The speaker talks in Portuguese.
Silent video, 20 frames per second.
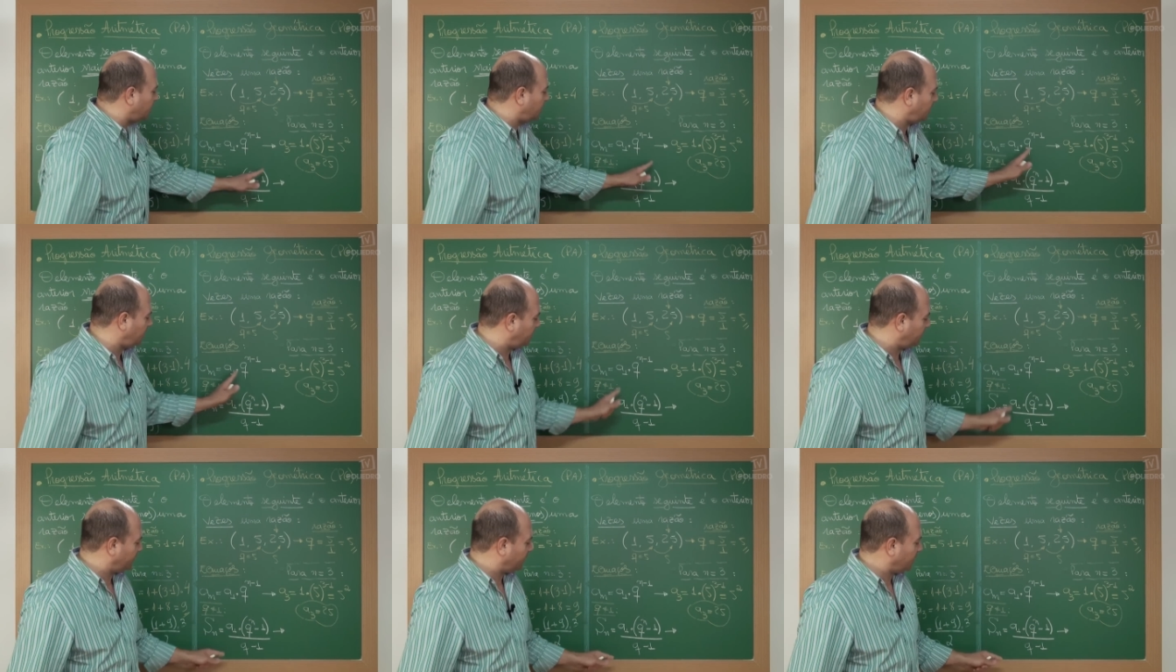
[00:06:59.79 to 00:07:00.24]

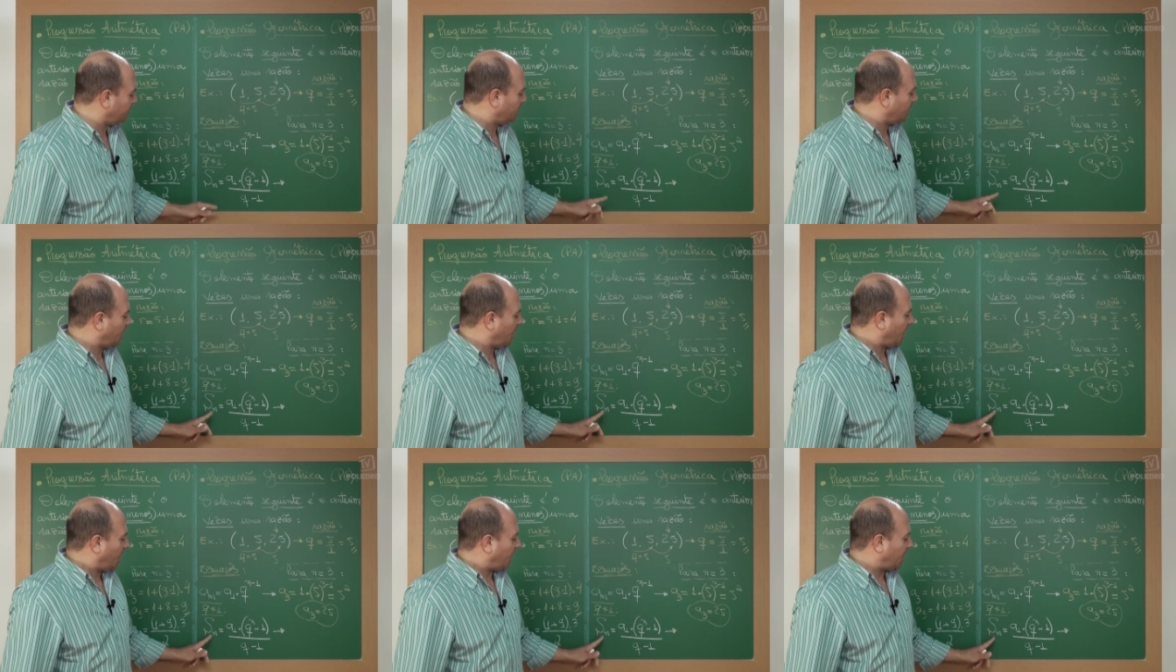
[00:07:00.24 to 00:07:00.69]
aqui.
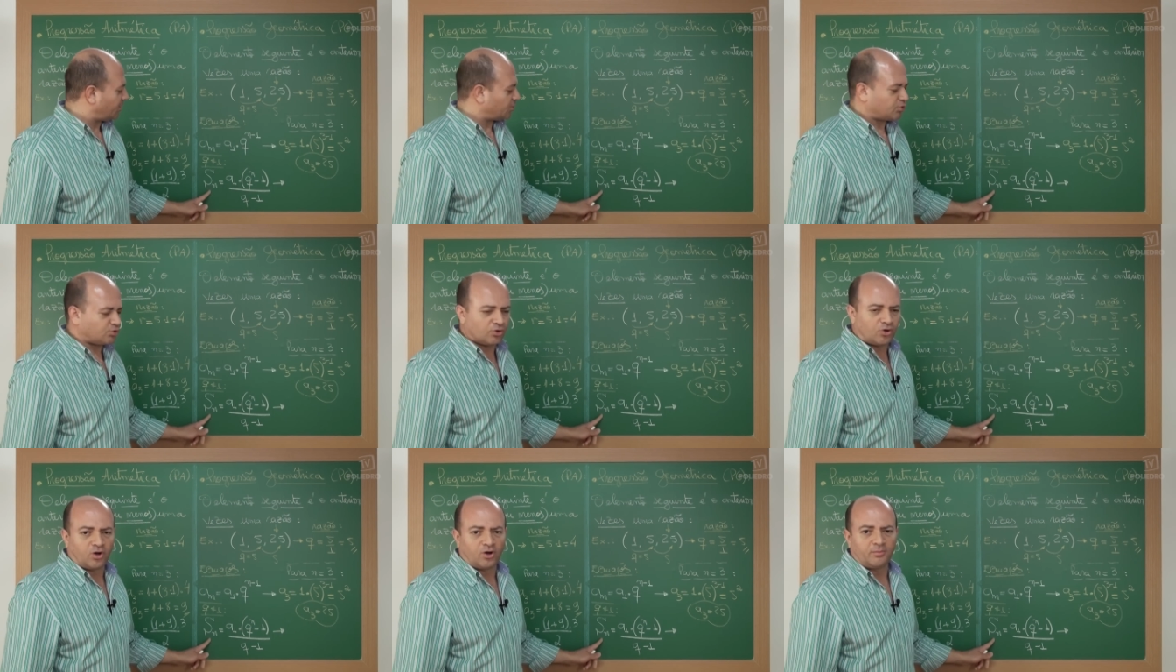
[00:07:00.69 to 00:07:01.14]
A
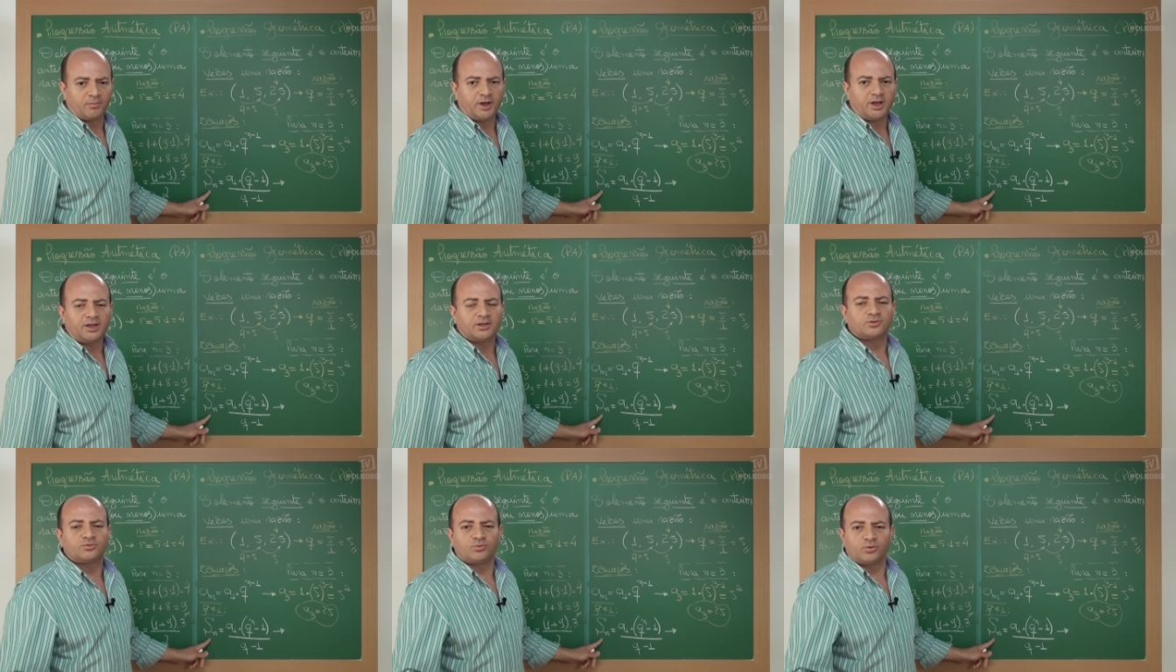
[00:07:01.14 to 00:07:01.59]

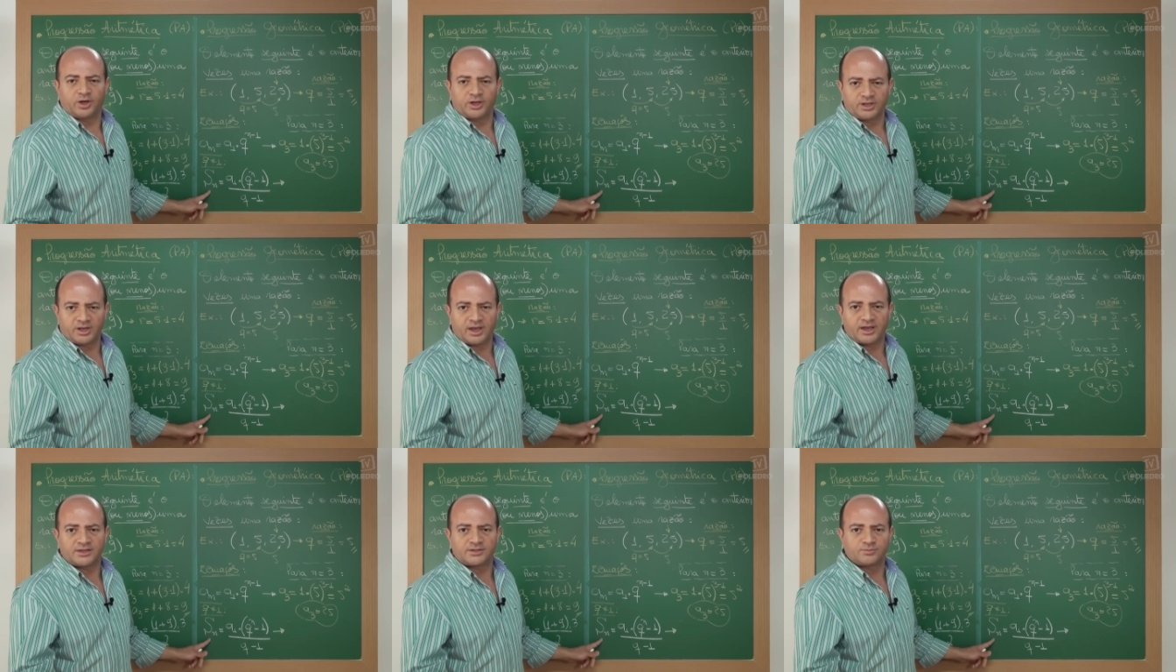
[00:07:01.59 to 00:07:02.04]
soma do
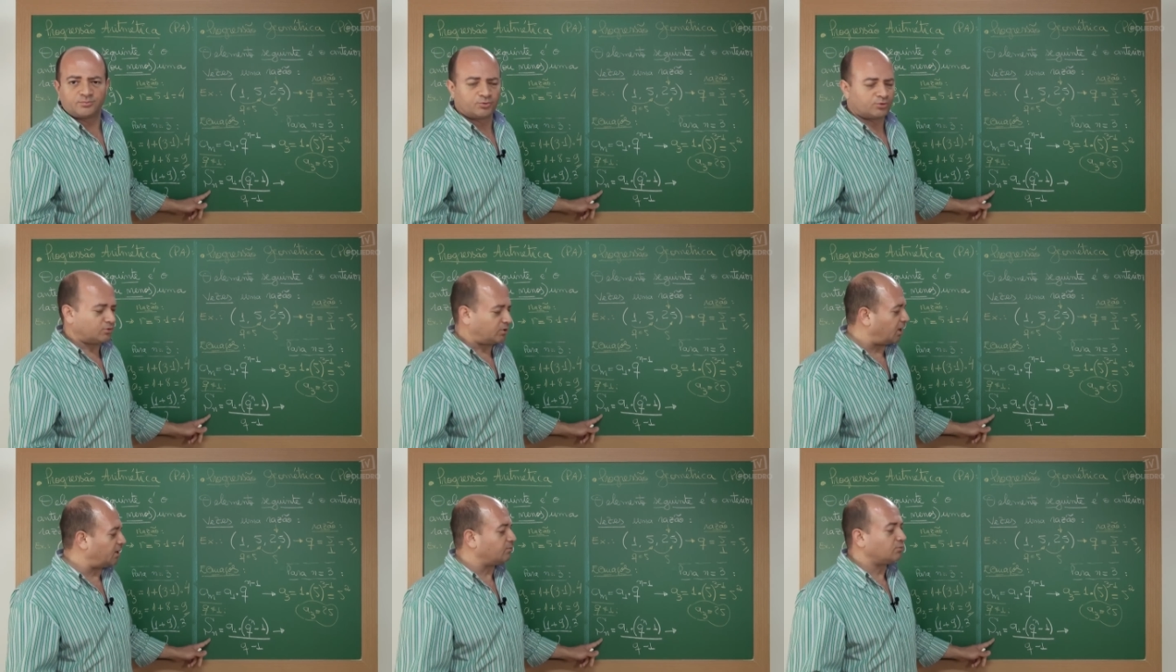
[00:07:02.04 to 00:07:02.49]

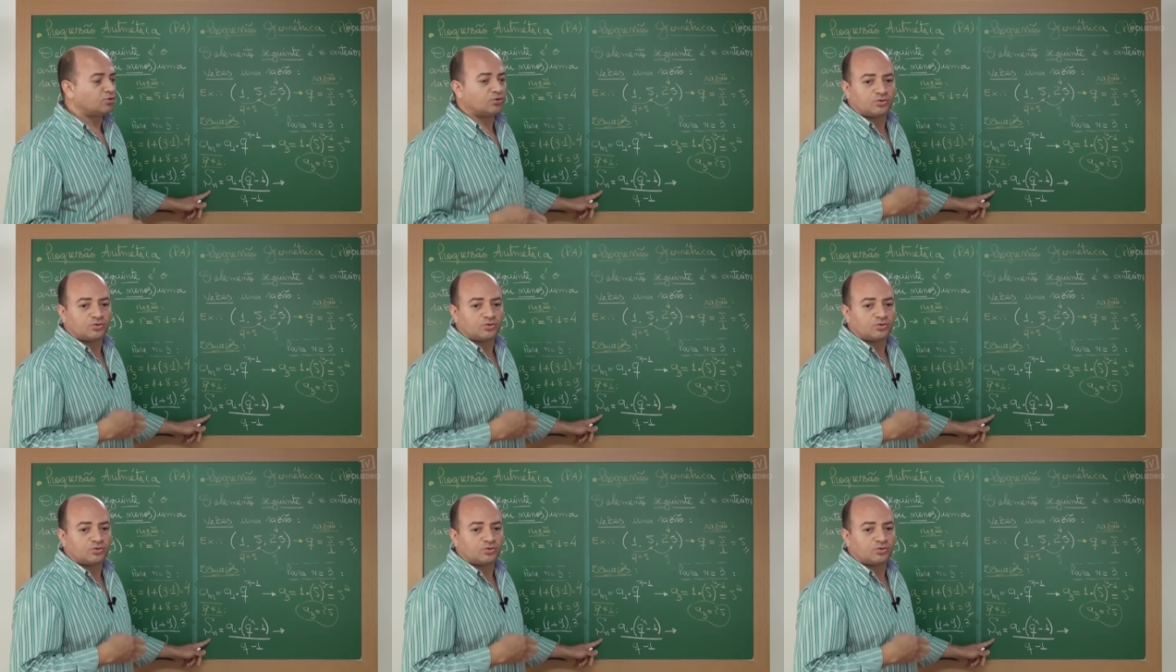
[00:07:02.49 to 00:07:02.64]
enésimo termo,